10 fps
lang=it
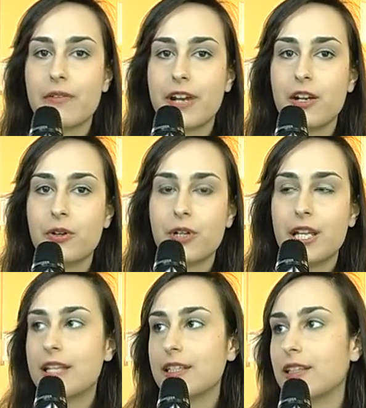che avranno
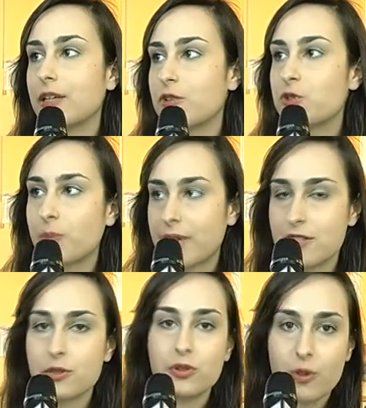le redini di questo
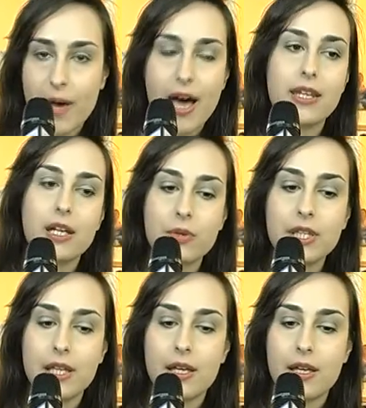paese un domani e
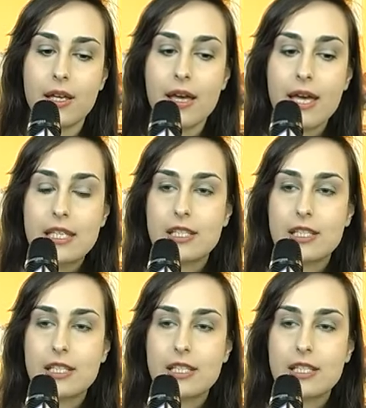quindi